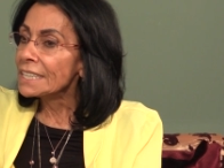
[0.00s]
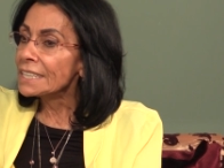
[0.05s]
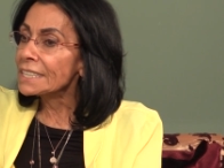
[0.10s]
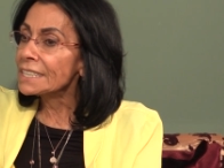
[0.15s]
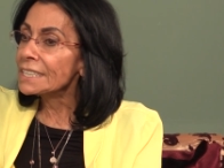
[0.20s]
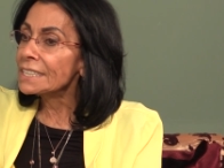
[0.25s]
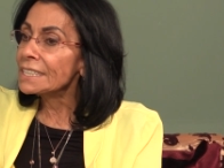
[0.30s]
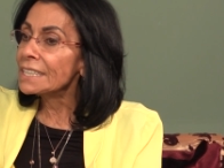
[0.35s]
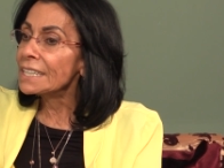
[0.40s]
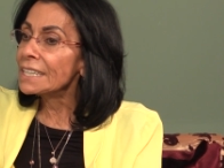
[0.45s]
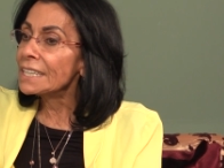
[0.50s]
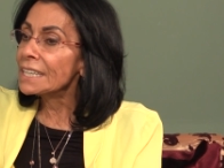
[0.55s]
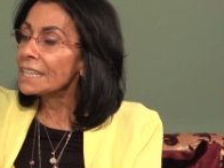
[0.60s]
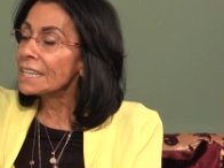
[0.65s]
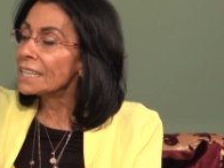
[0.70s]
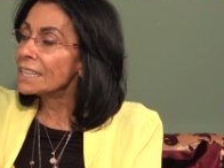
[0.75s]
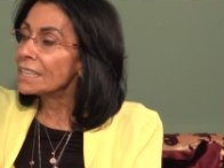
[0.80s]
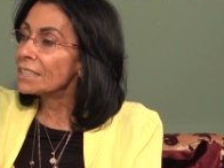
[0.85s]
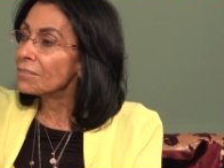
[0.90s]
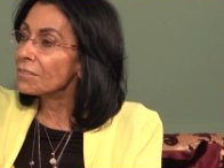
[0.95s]
İçinde
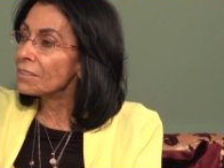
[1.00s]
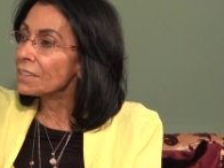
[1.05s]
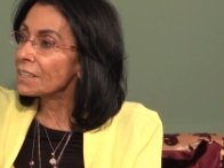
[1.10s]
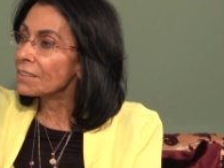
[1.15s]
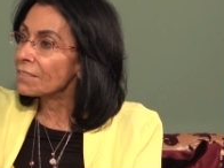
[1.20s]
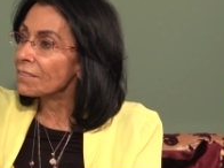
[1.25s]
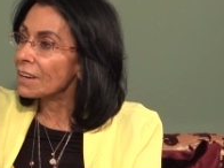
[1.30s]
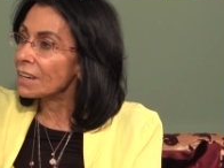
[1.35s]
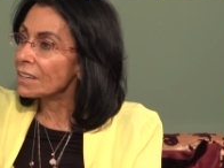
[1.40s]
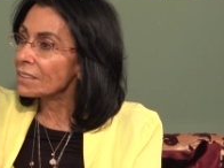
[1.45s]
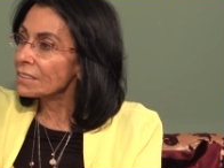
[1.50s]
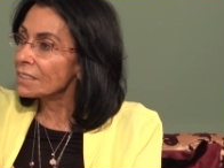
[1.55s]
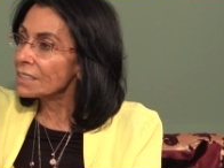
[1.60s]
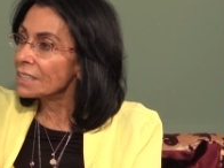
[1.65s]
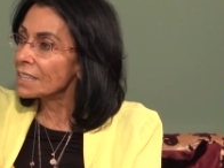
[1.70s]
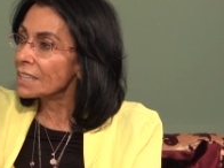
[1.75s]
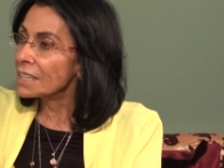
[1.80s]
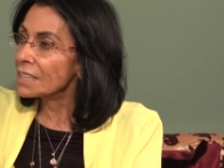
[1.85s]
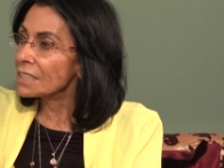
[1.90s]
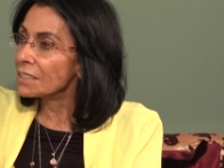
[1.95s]
negatiflik varsa
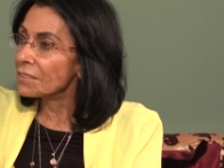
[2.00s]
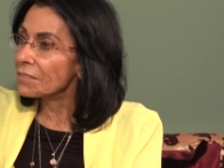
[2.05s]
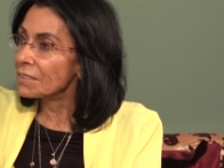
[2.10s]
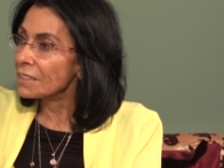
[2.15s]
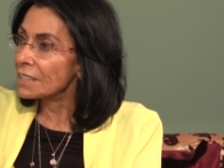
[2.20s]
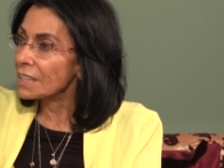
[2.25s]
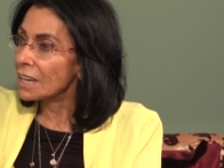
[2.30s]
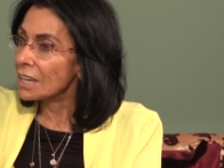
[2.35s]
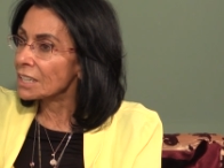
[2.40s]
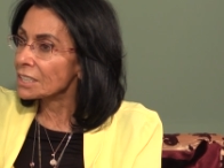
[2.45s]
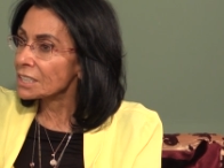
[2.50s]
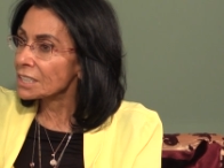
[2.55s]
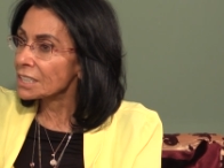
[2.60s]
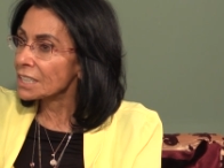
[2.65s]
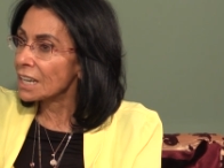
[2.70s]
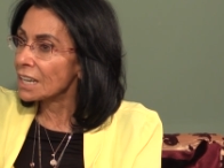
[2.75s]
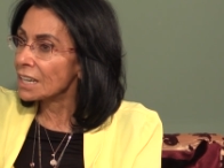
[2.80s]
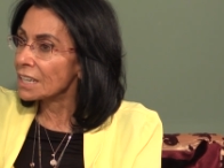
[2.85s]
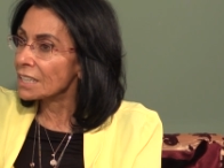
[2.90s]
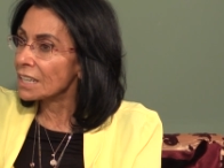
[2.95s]
negatifliği
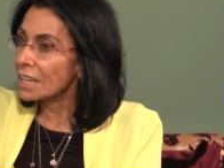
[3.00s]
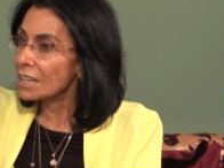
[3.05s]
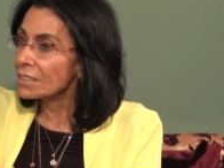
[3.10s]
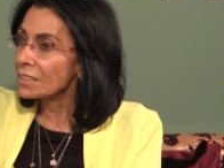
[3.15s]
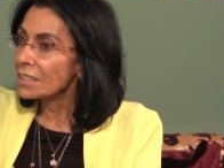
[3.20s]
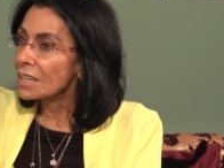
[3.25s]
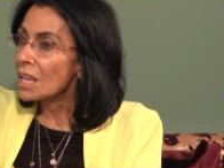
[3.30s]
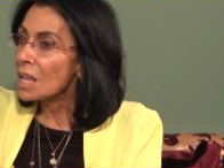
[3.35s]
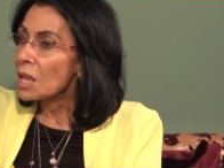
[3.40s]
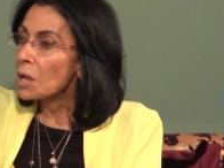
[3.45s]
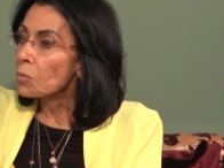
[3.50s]
aşikar eder. Hı.